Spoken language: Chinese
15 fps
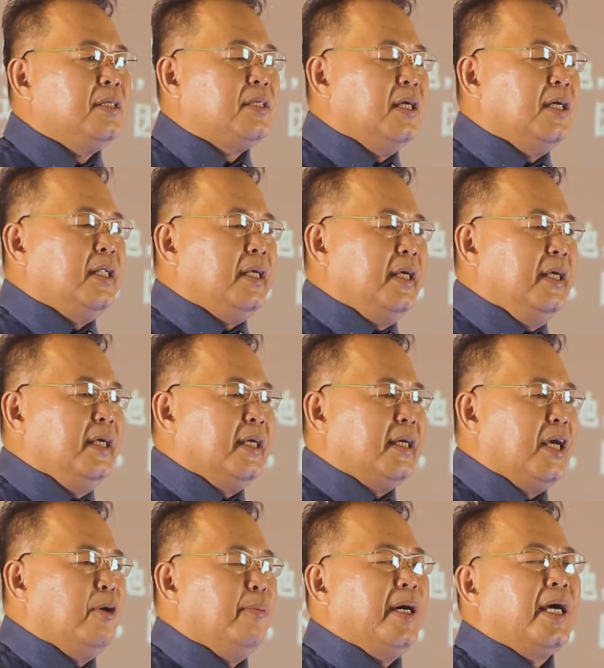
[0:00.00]
这里
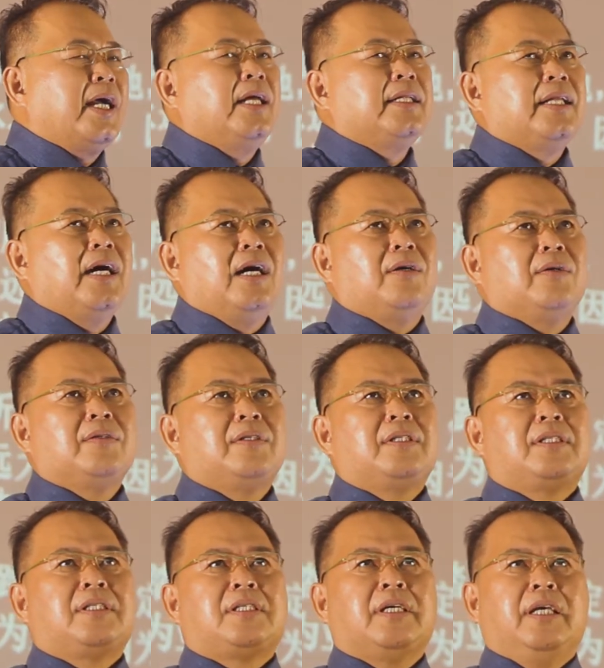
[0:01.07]
给我们看到
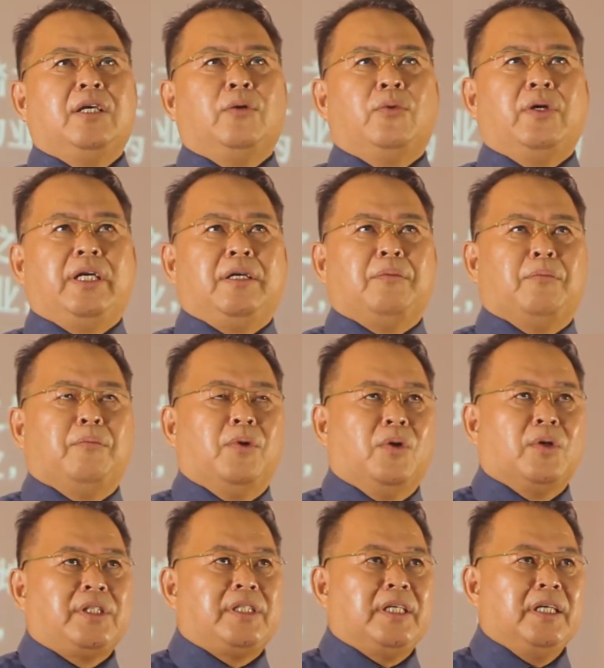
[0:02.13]
这一位
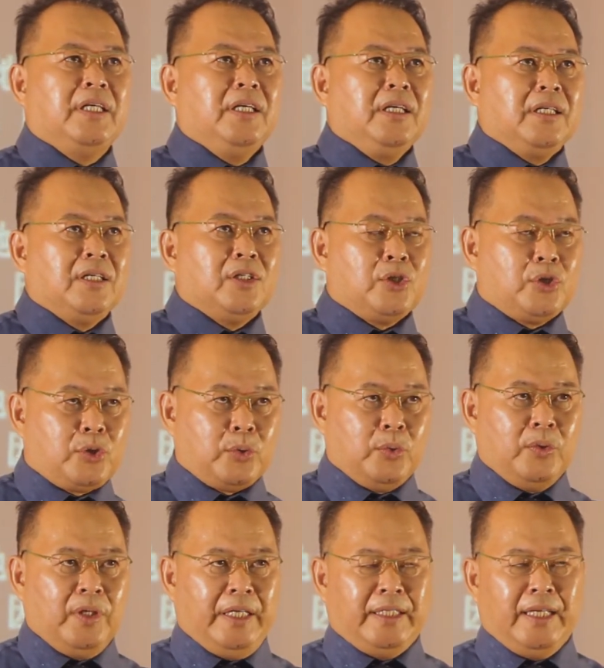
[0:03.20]
摩西
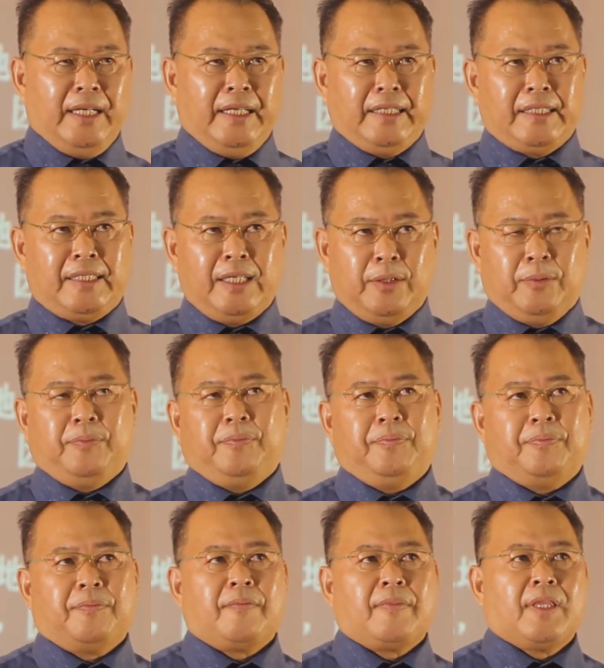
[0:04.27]
属灵的领袖，
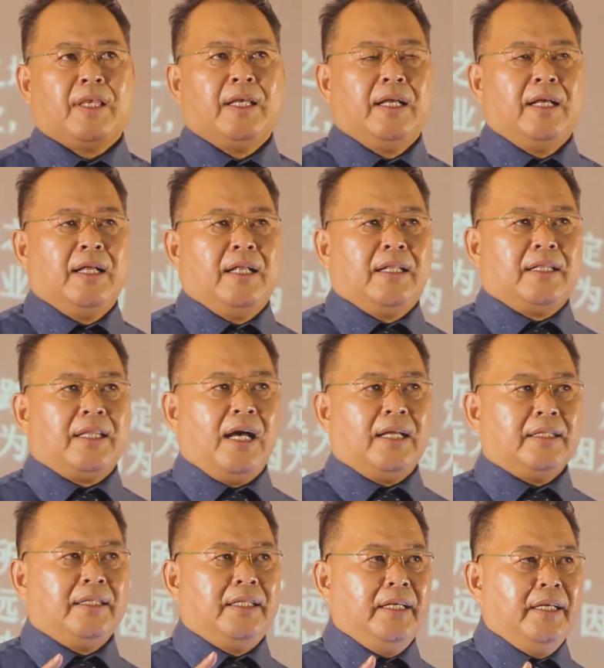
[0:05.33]
他
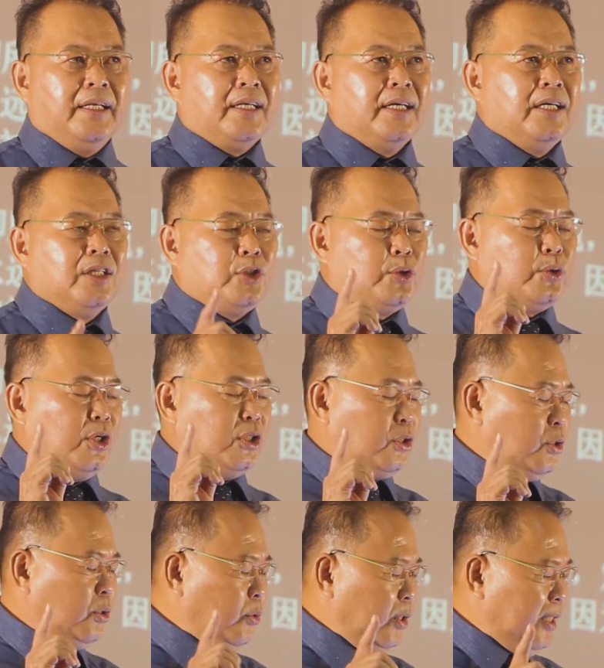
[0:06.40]
第一个
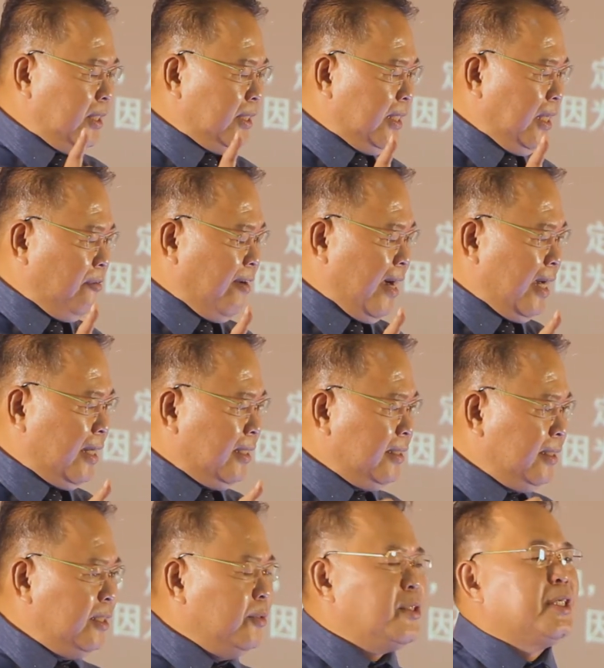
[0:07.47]
做对的地
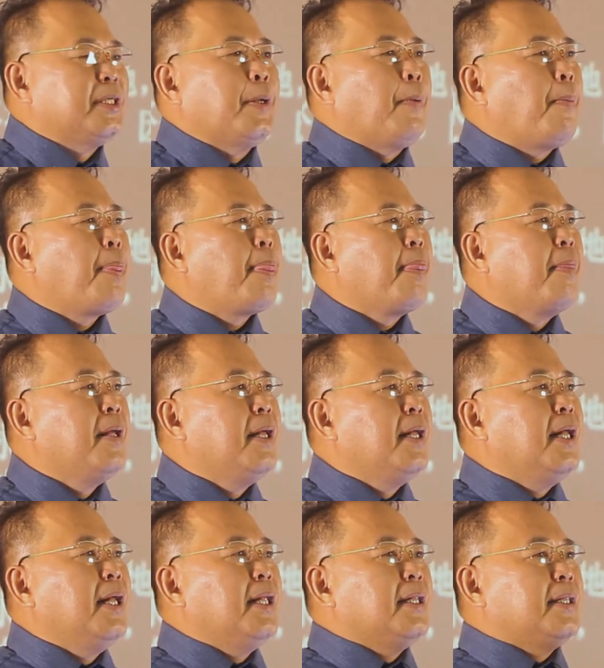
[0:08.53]
方就是，
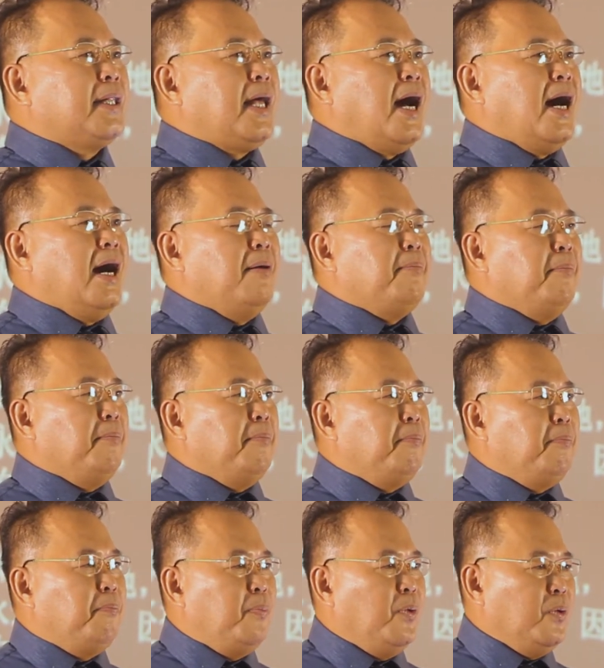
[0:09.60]
他
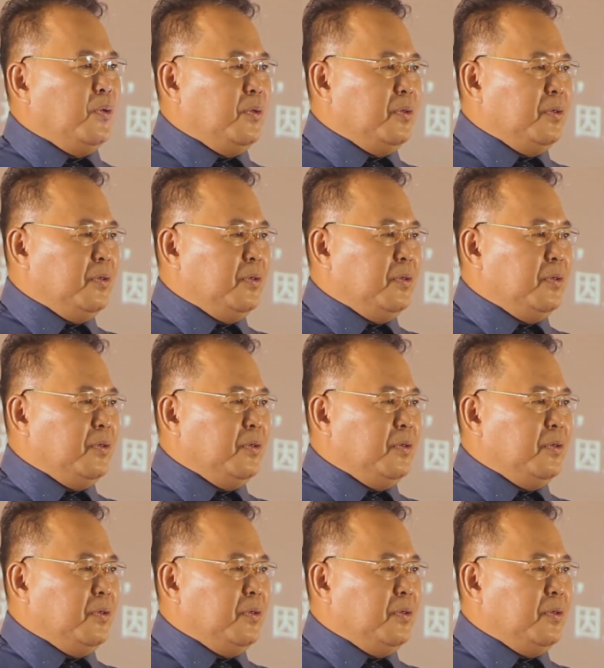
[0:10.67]
不